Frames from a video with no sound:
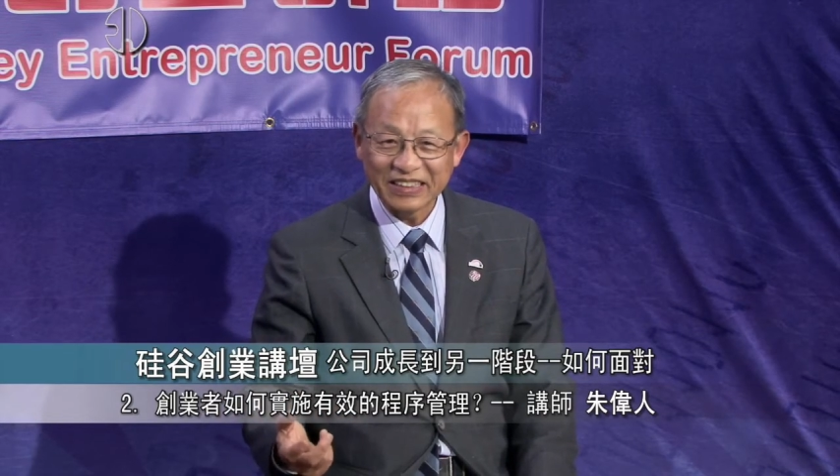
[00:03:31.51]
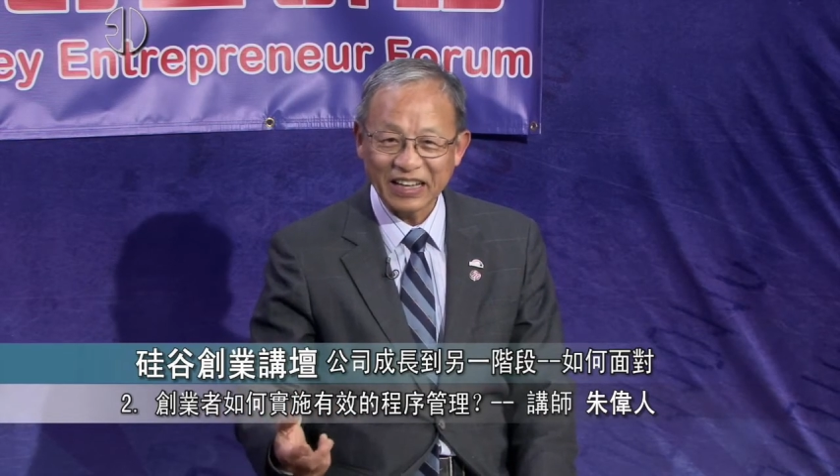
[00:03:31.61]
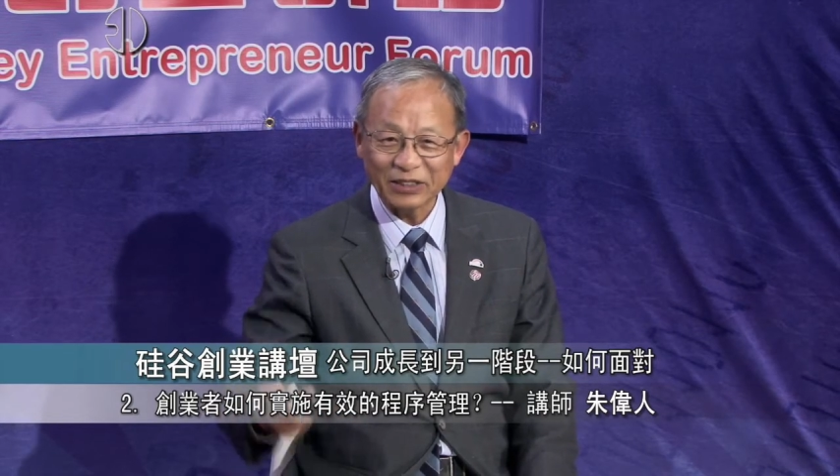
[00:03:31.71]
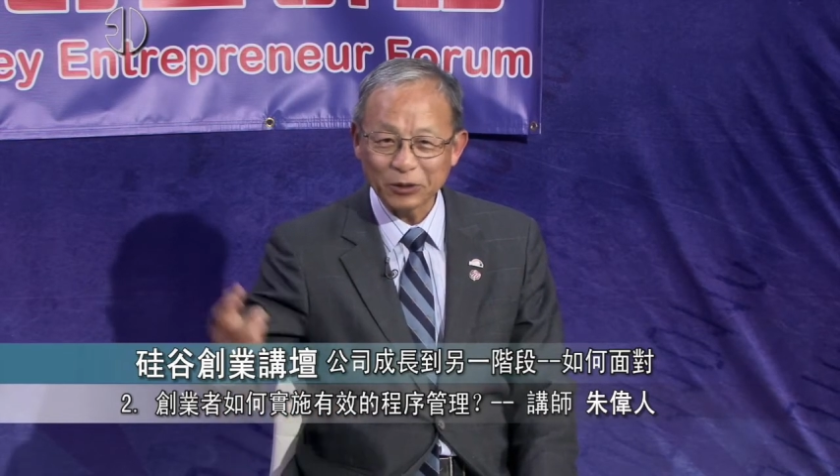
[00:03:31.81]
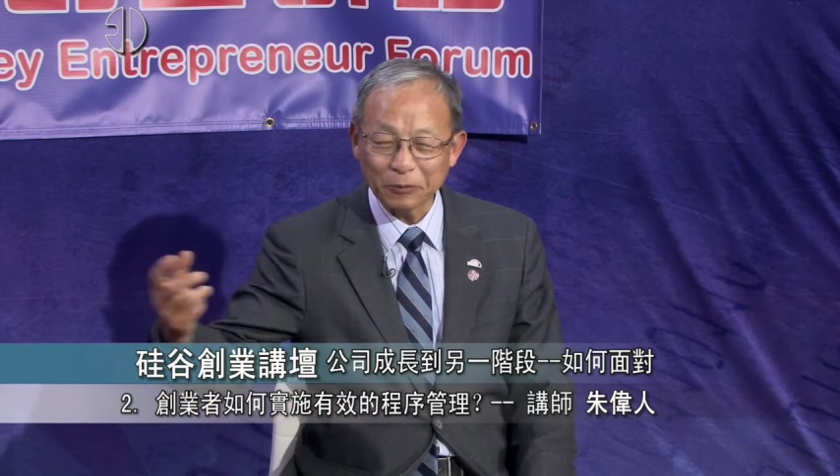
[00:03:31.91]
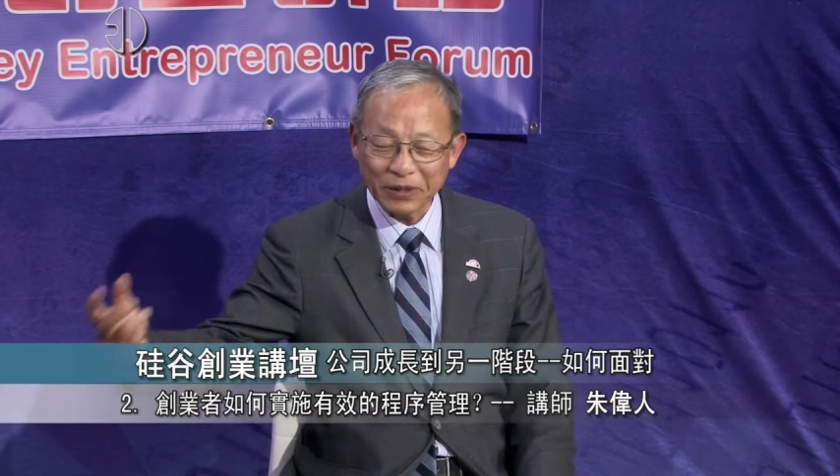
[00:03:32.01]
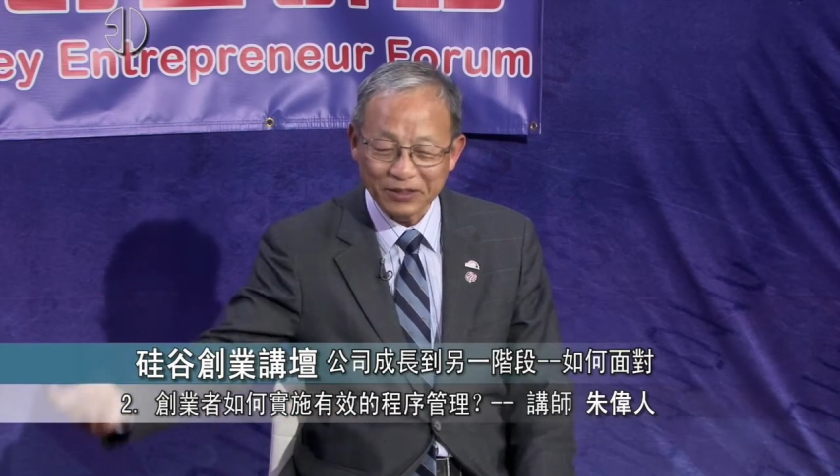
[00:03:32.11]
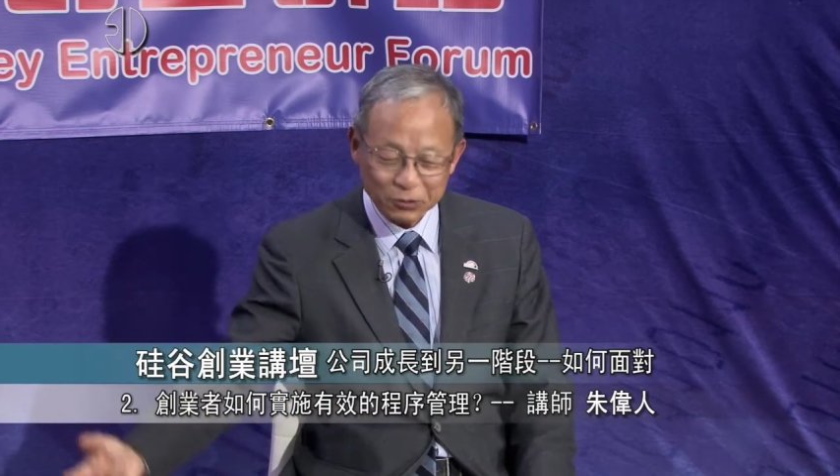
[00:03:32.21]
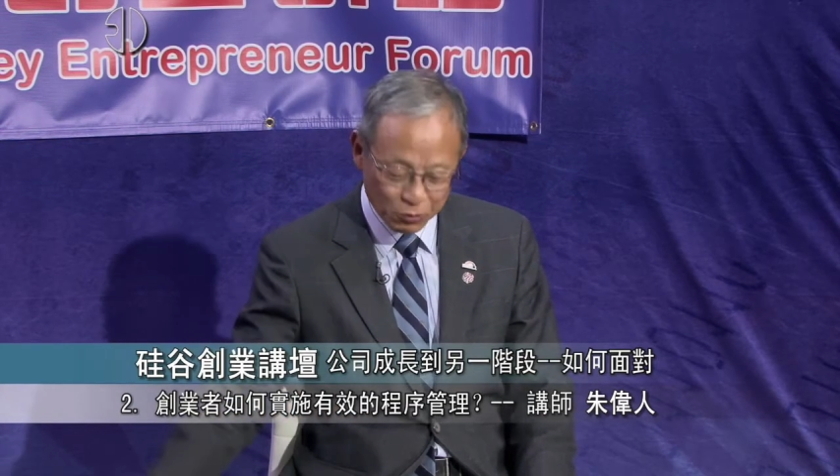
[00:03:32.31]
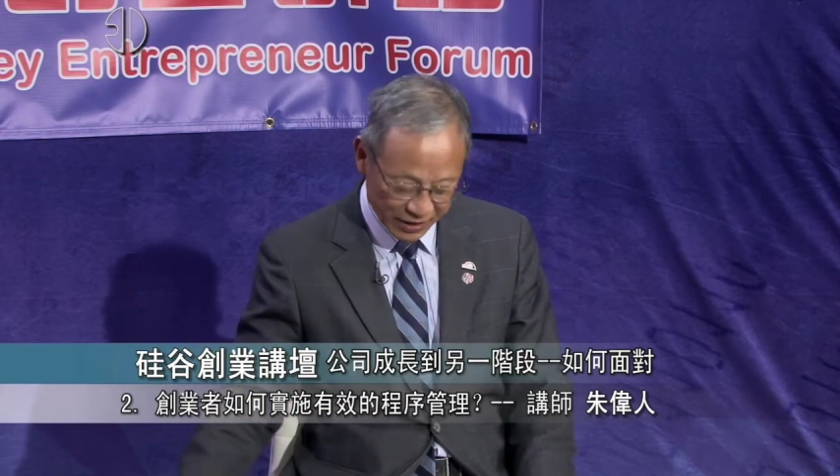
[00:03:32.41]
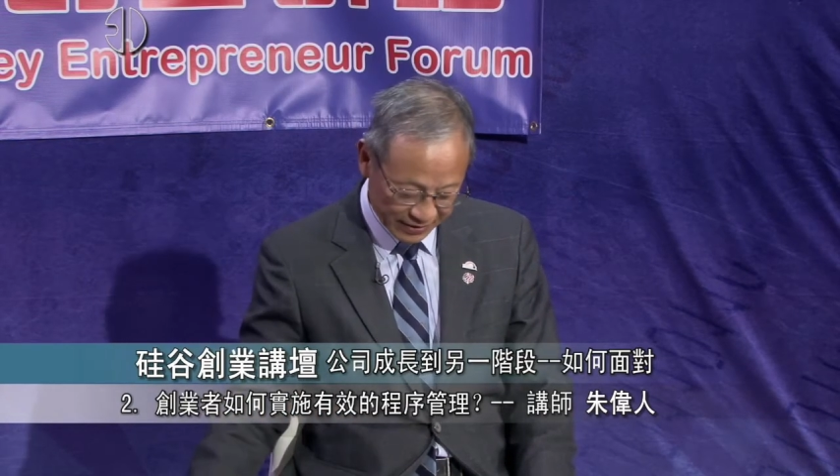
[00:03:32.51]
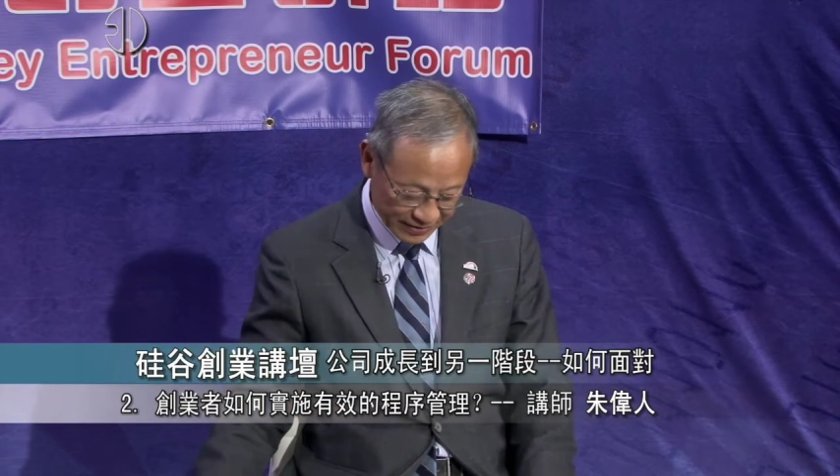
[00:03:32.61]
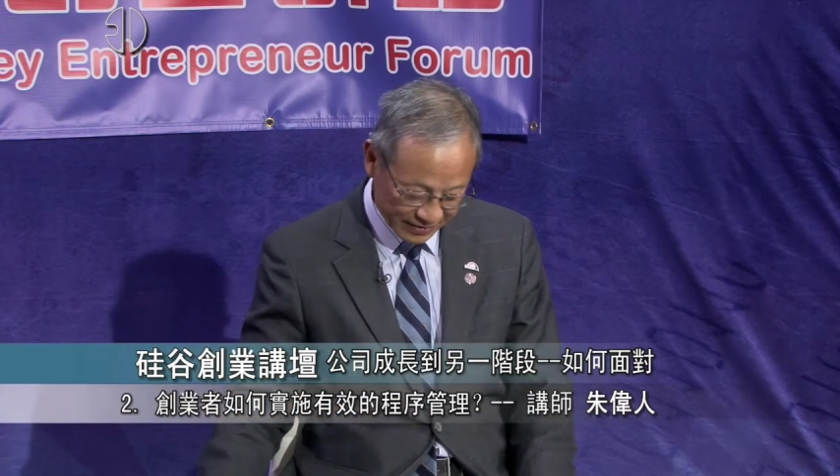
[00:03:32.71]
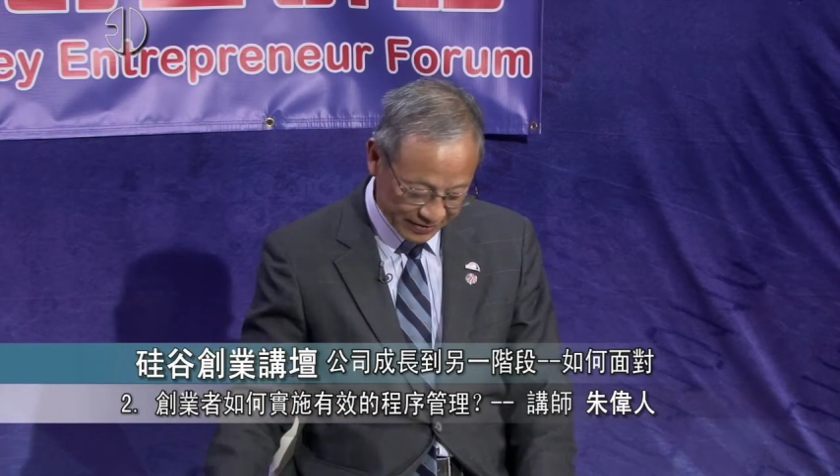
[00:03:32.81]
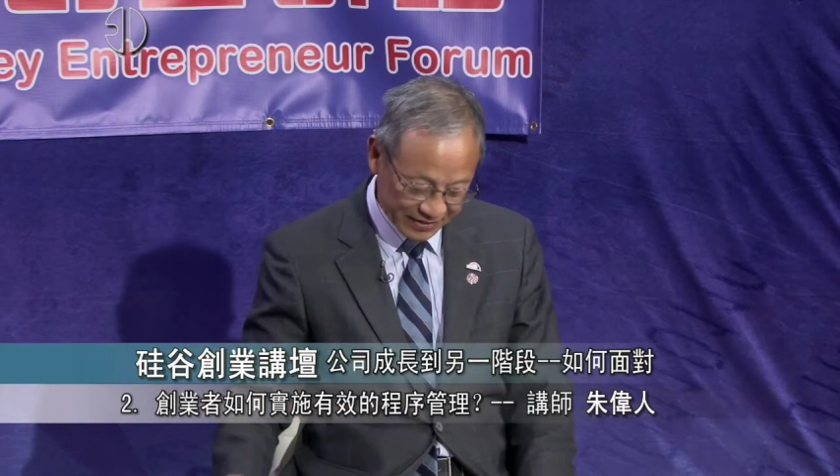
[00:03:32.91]
还有个评管
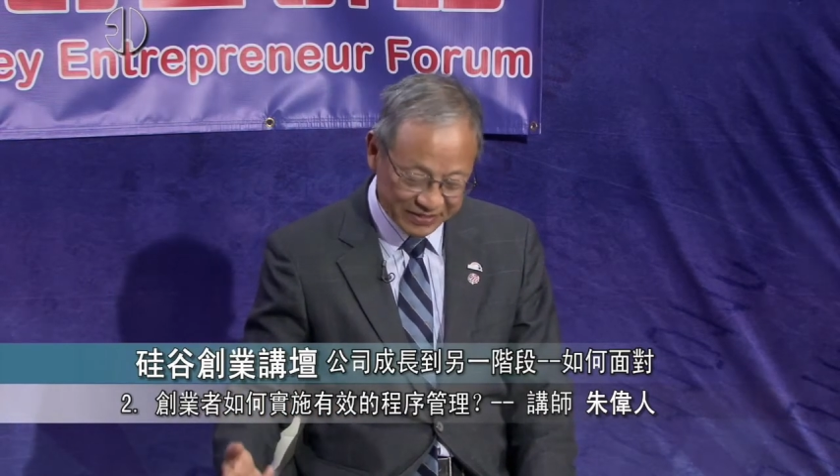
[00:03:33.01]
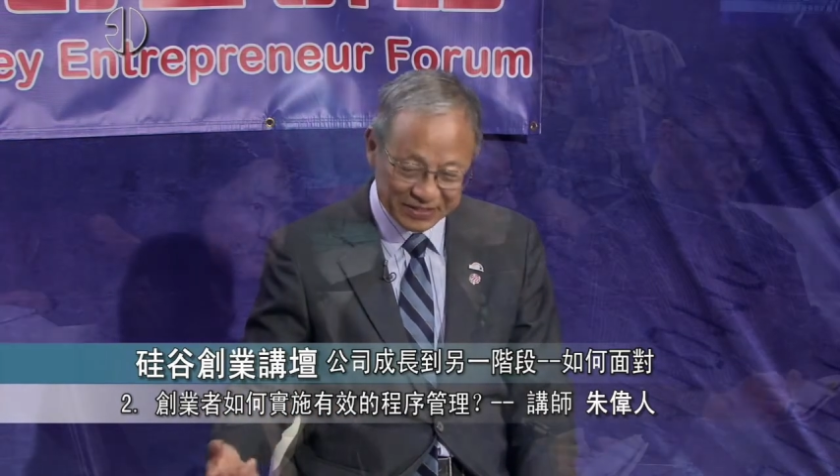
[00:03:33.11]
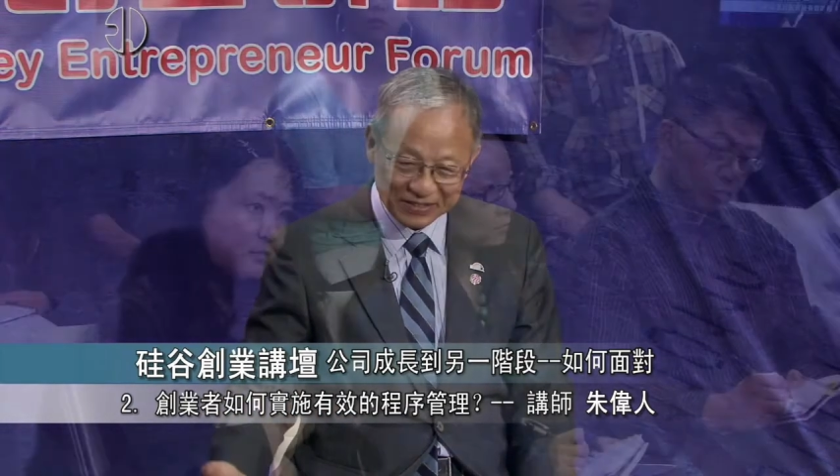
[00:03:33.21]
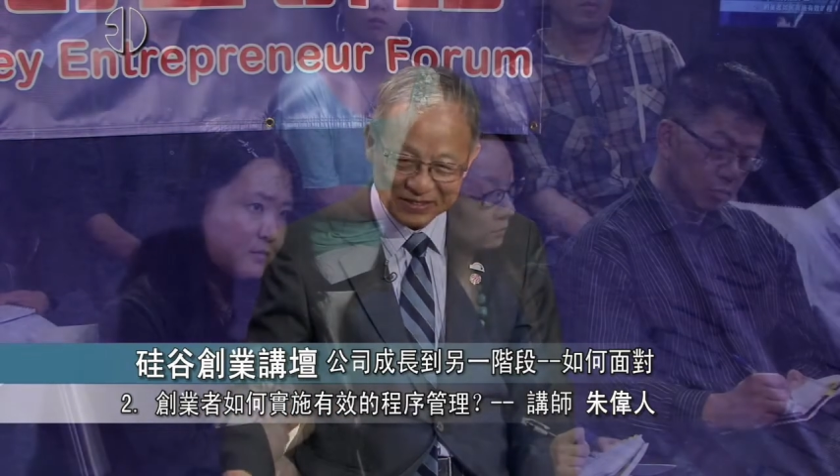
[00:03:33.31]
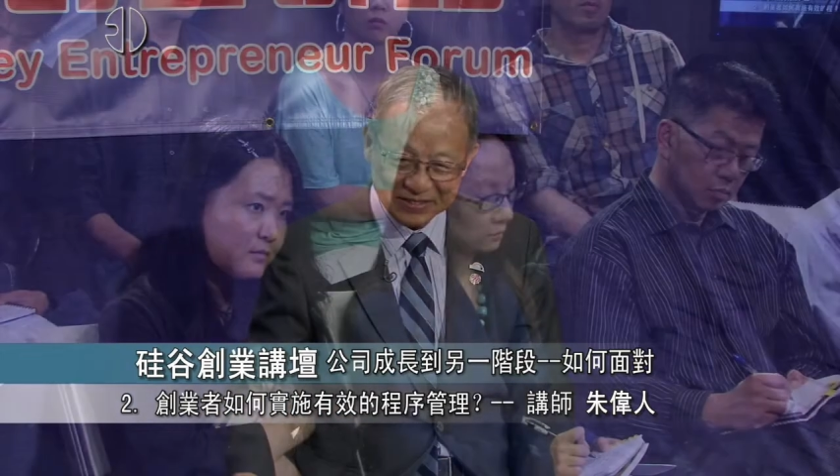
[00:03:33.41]
等等的